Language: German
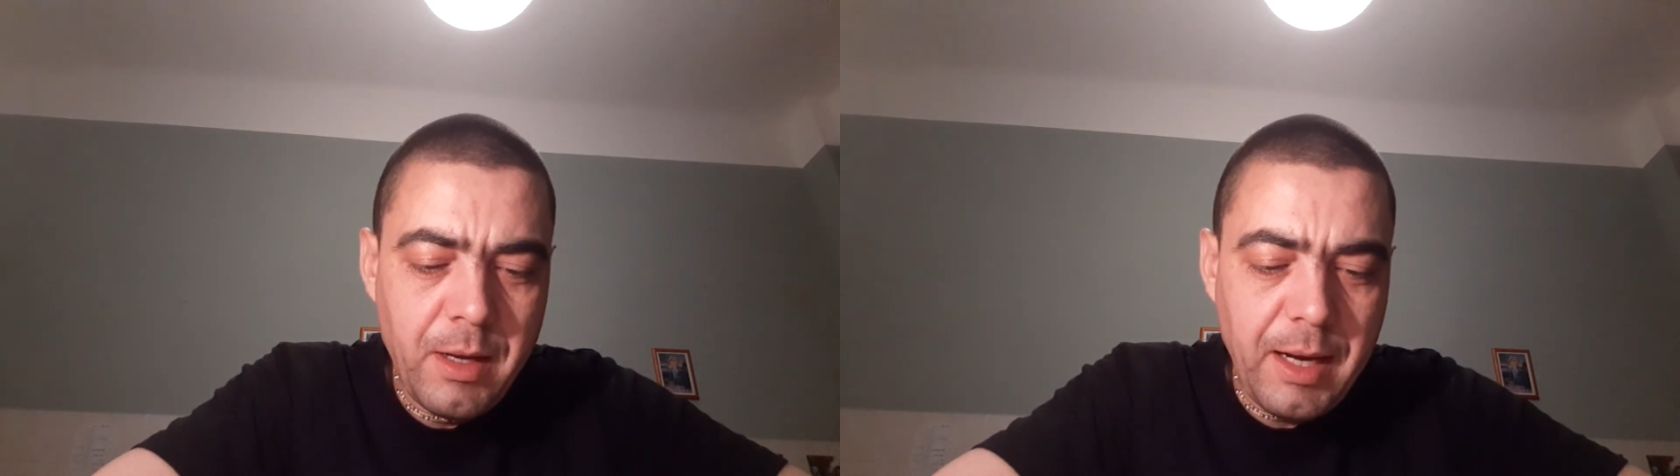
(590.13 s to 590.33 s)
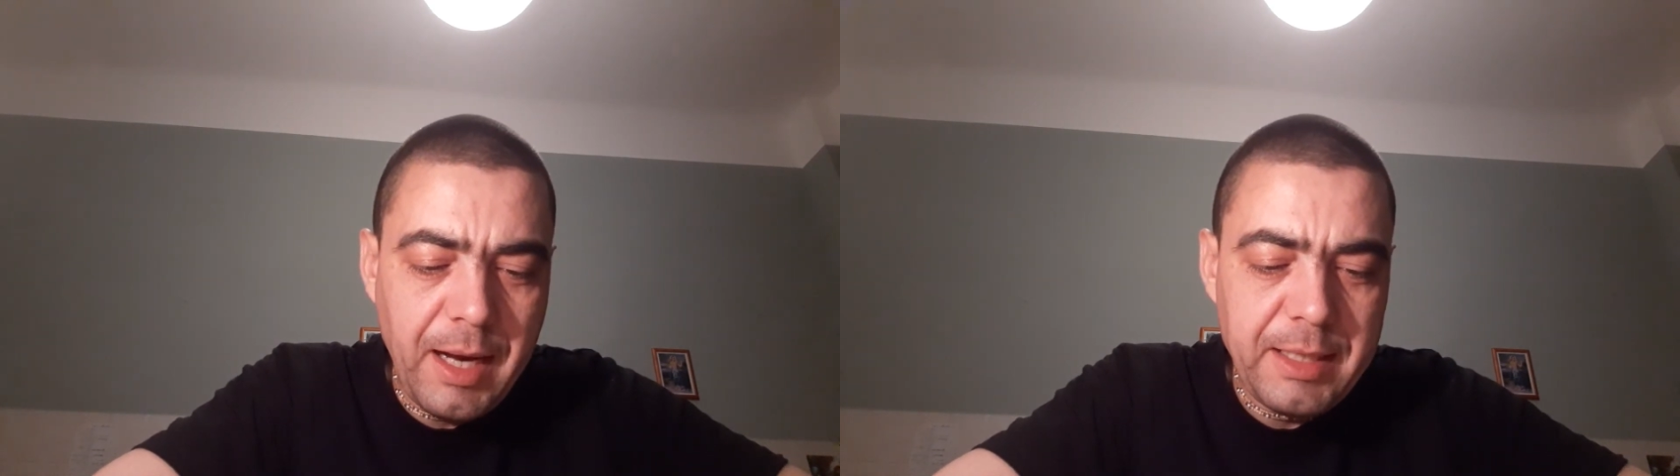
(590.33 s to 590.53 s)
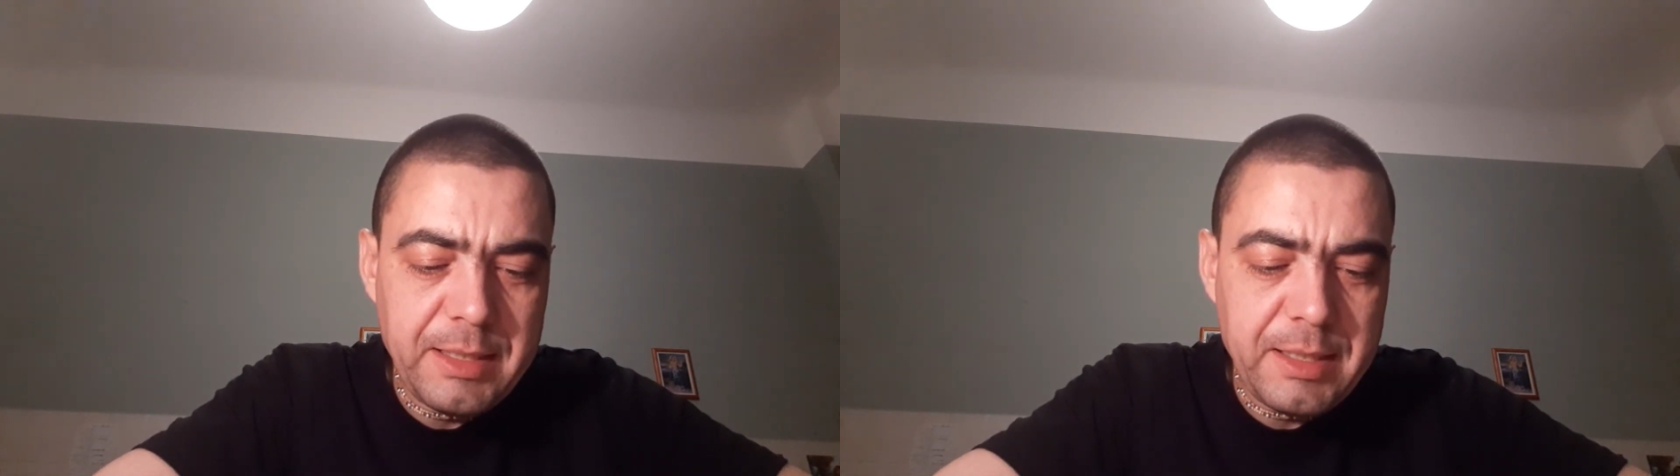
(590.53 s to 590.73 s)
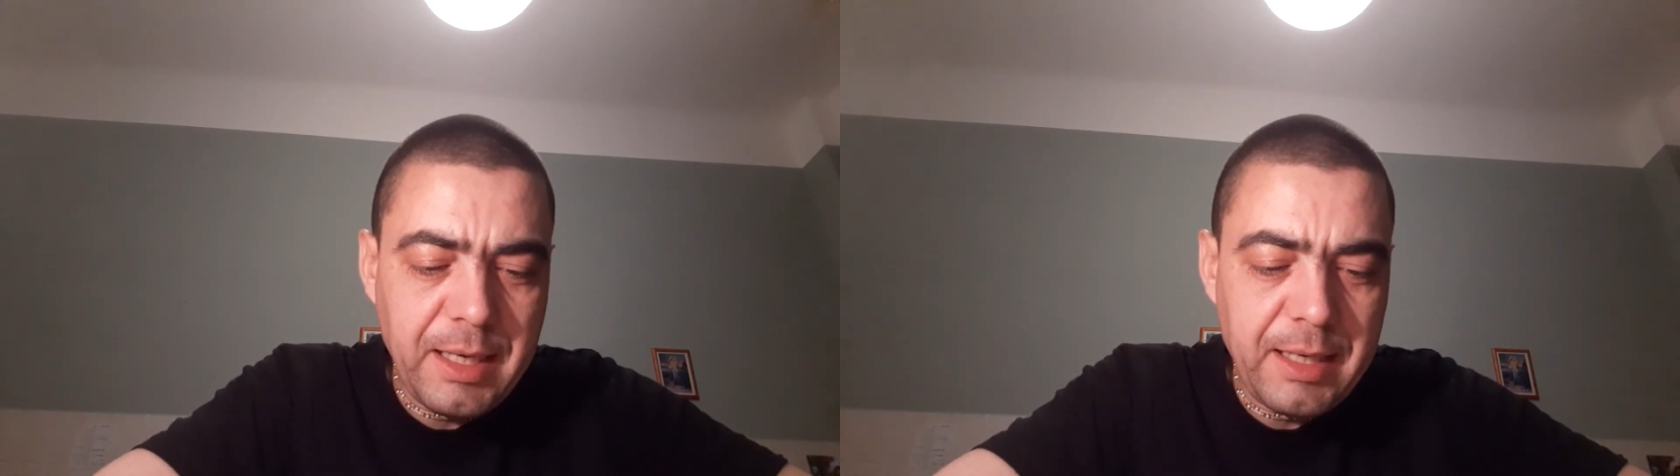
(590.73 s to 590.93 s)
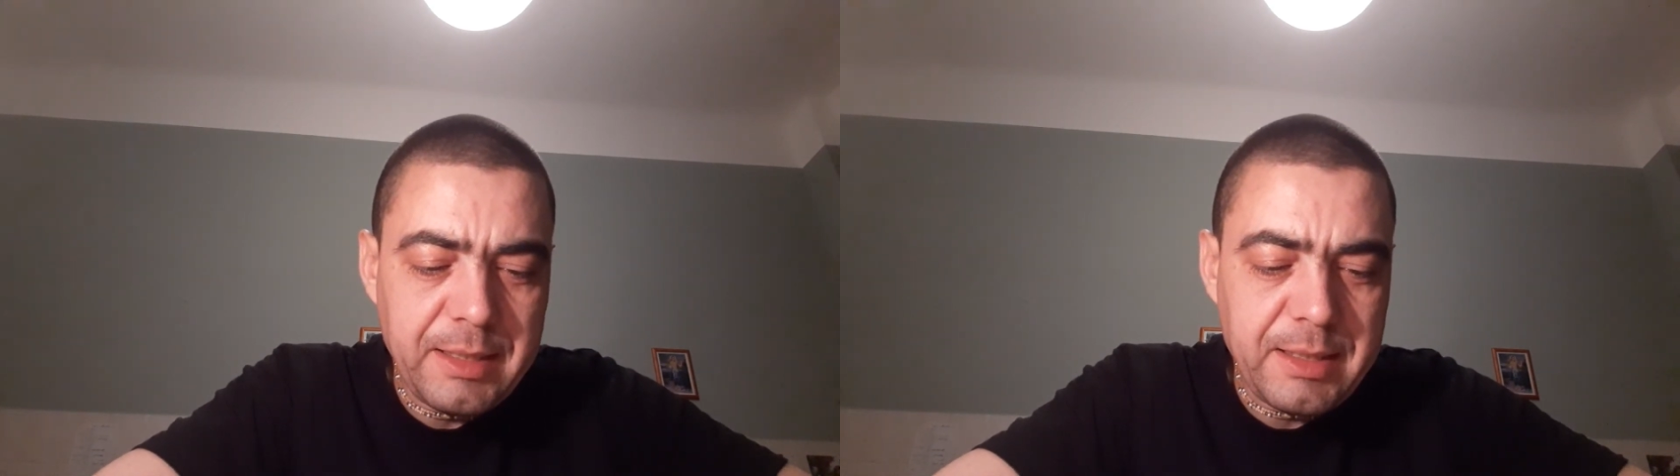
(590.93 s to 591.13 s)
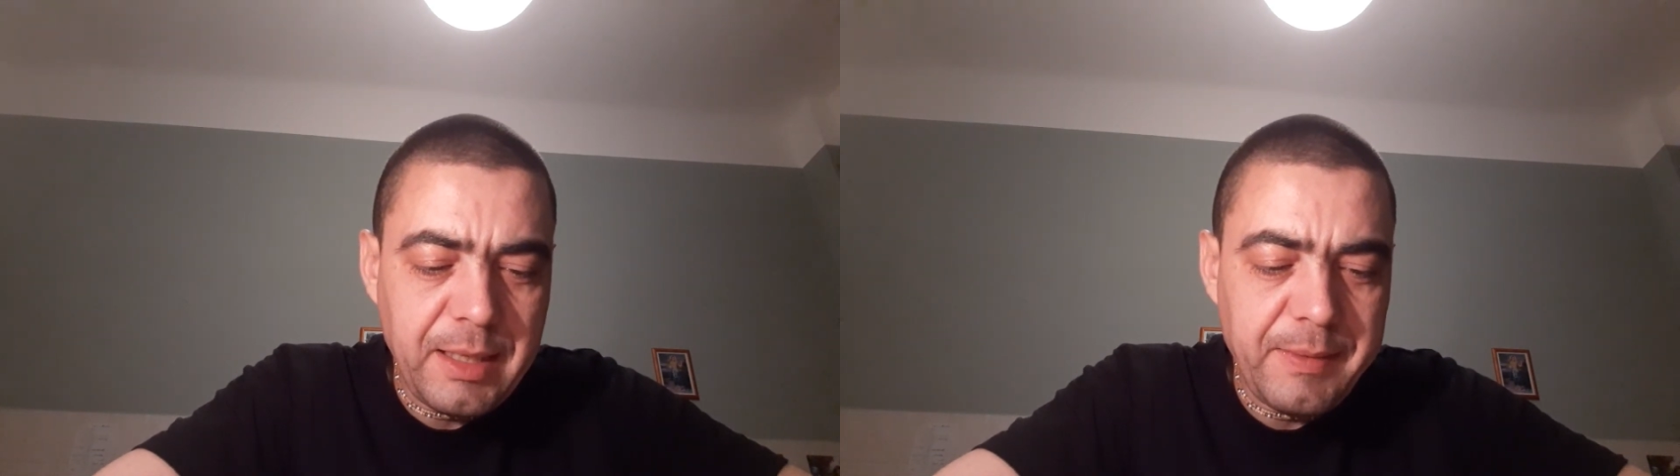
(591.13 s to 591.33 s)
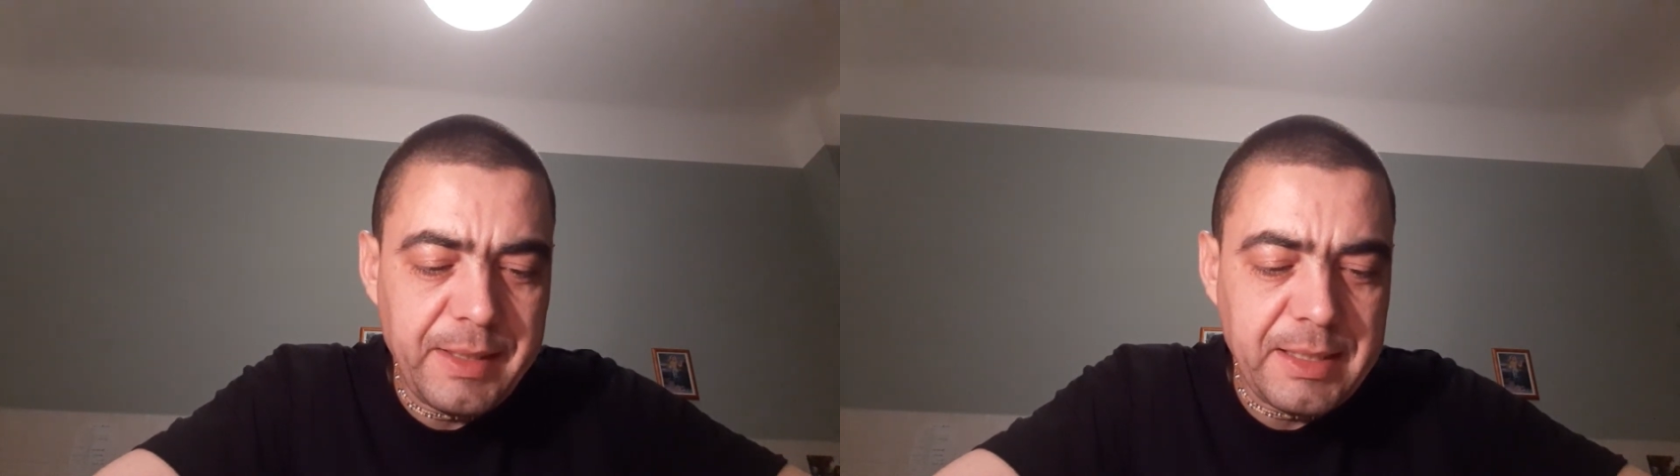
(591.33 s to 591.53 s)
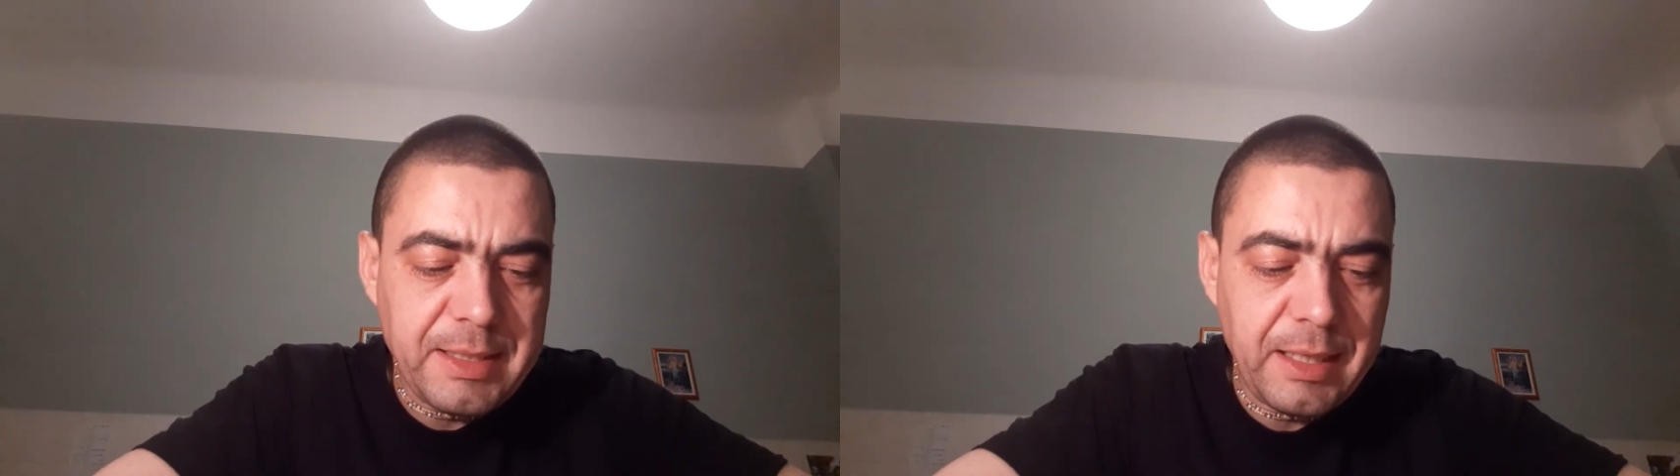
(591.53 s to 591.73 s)
Eines Tages kam
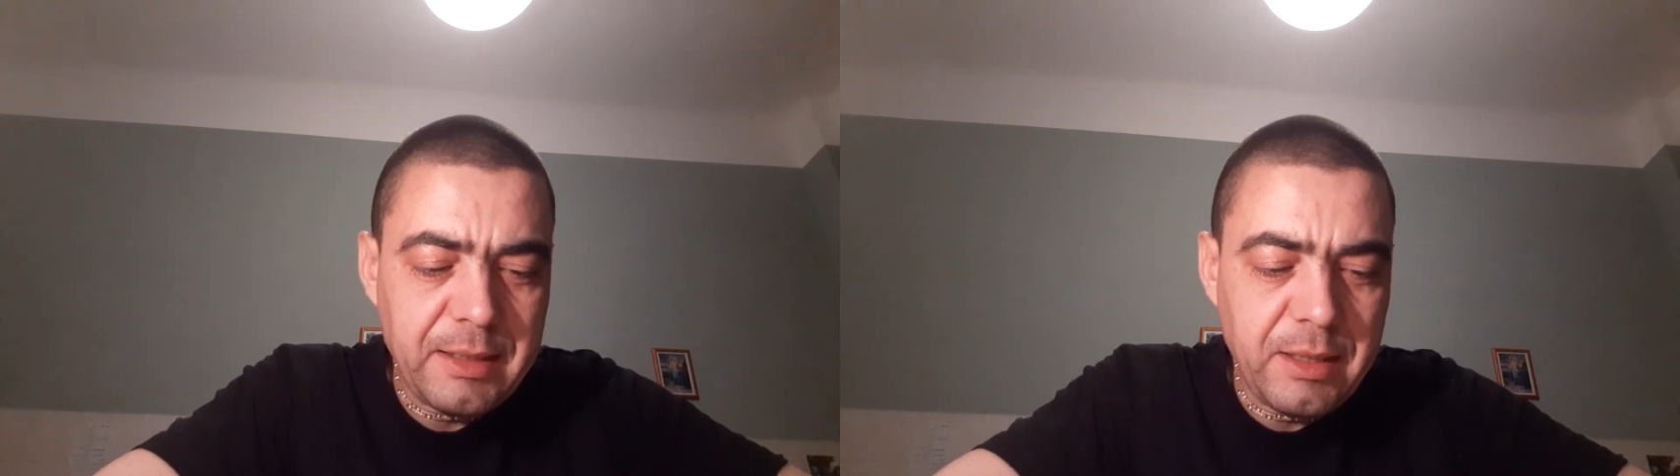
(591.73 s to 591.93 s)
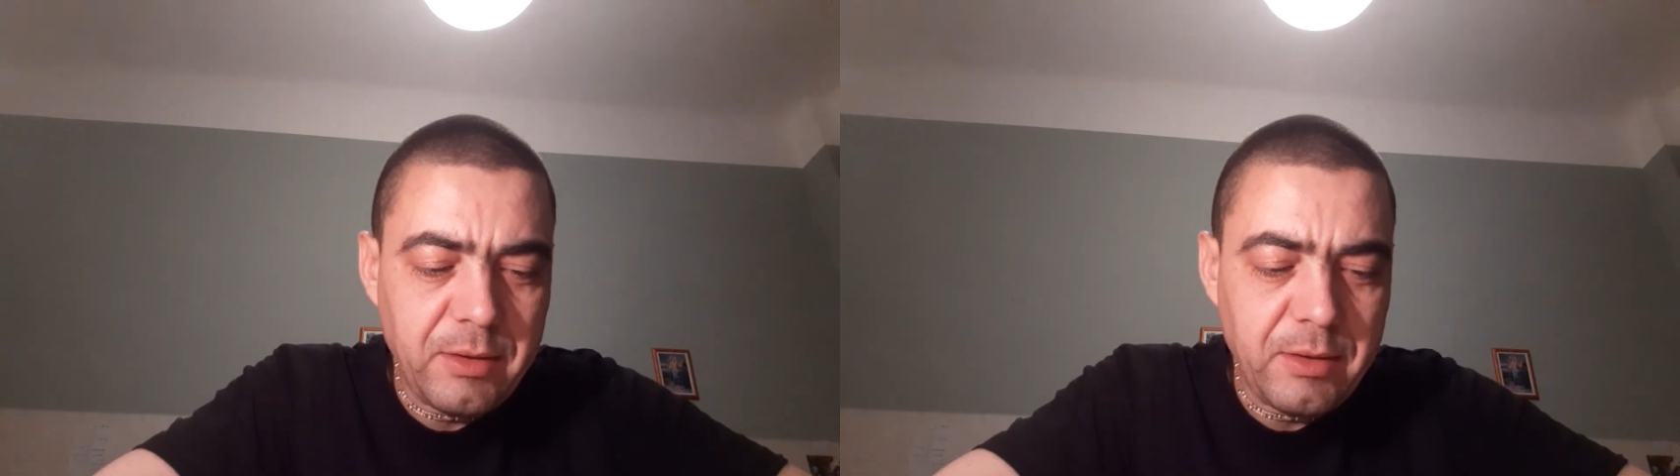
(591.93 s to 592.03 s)
ein Gesandter